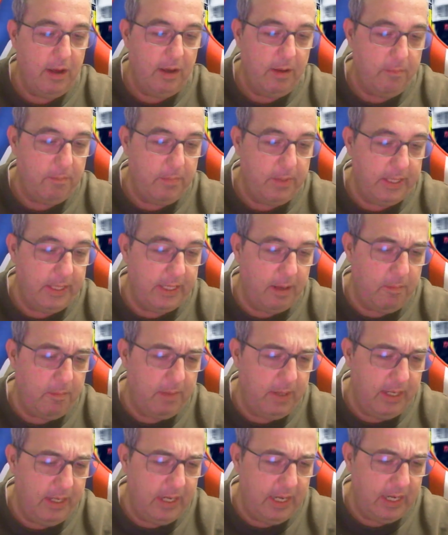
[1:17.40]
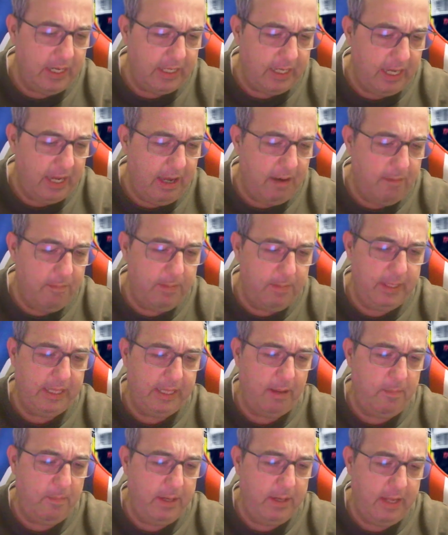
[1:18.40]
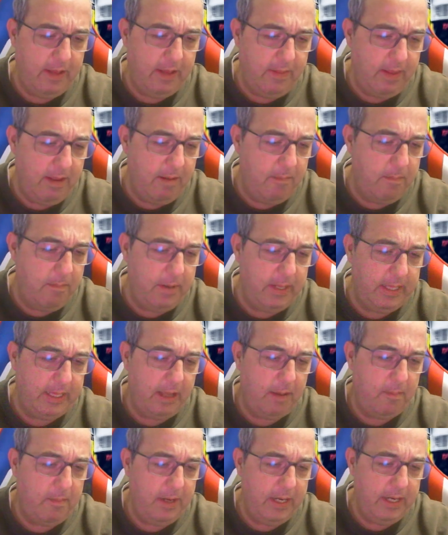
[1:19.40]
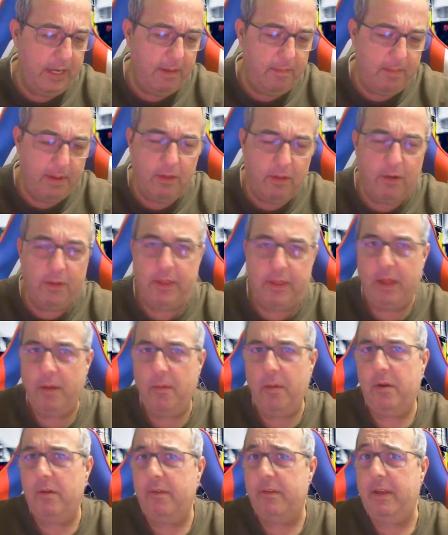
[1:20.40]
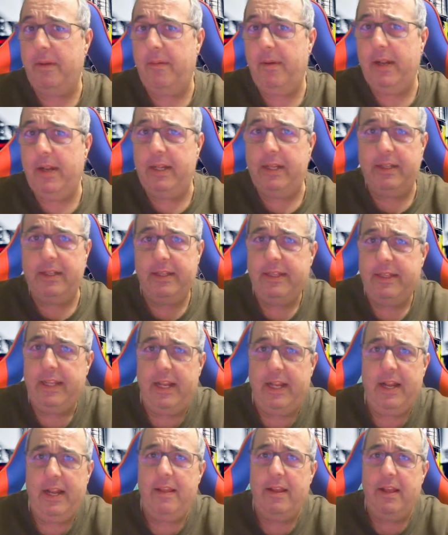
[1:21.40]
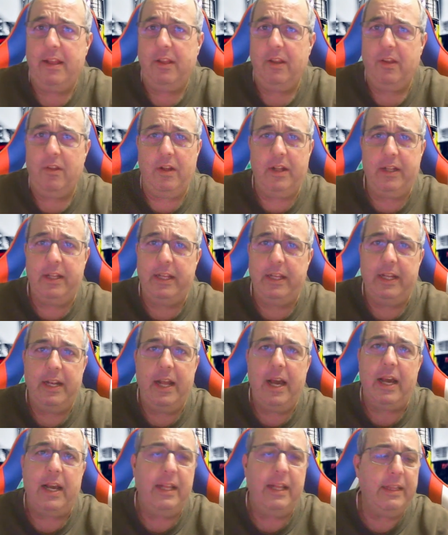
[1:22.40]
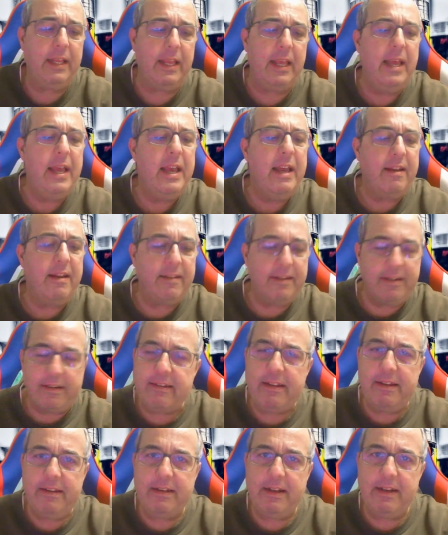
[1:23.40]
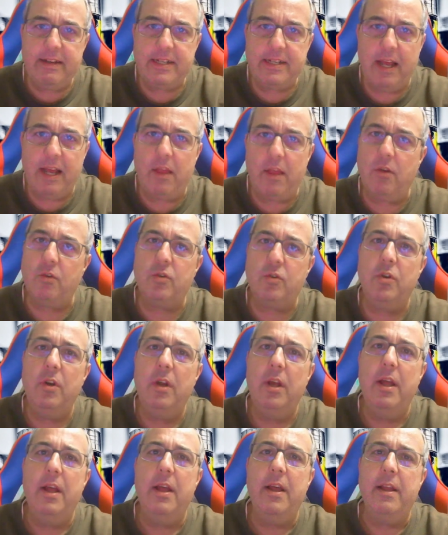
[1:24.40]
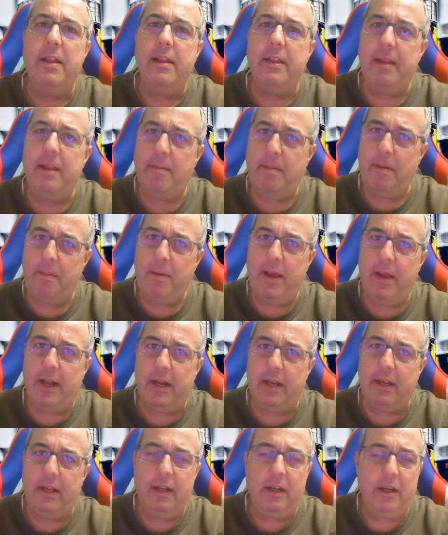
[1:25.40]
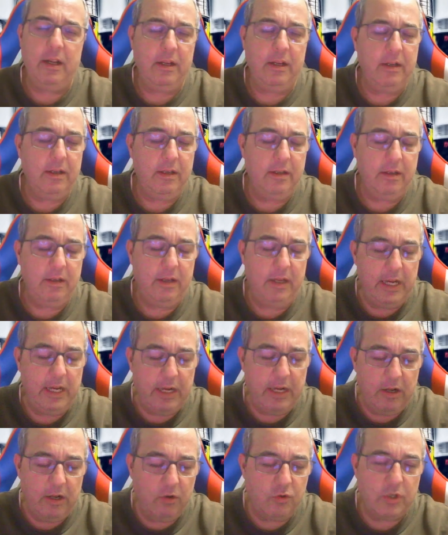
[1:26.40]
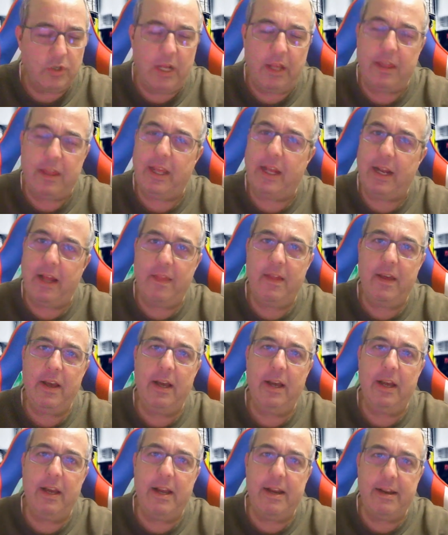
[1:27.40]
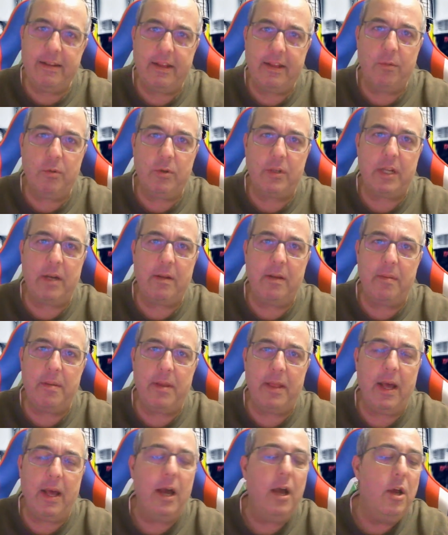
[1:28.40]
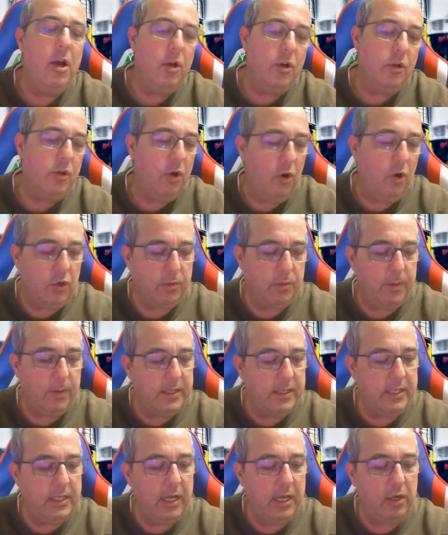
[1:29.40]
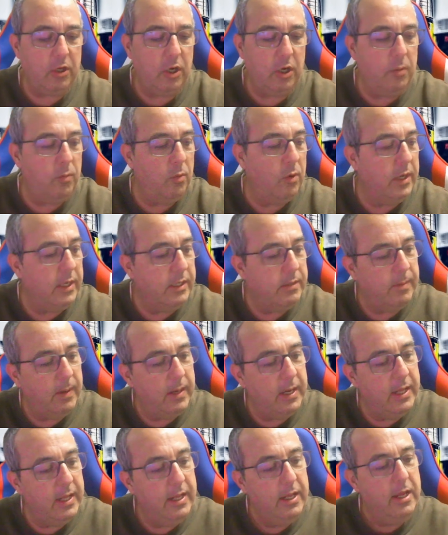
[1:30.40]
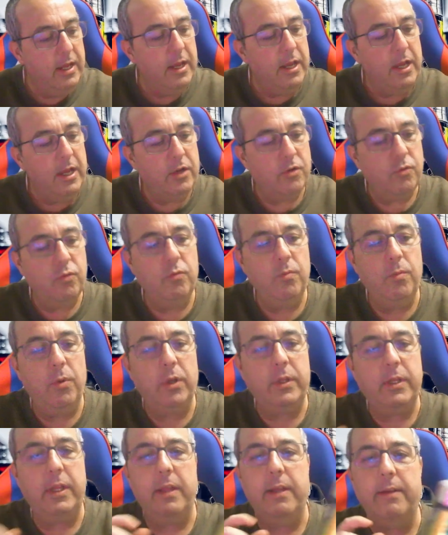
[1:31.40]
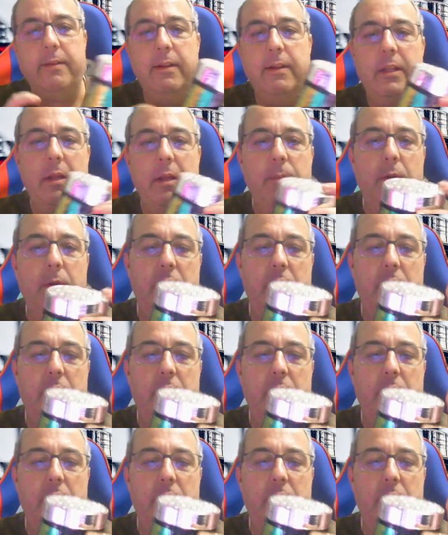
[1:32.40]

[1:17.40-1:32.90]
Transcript: vitamina K, vitamina D, vitamina B12. Bueno, chavales, tiene de todo. Así que nada, gente, si estáis cansados de beber y no os hacía nada, esa es vuestra bebida. Os voy a enseñar cómo es, ¿vale? Es un bote de este tipo,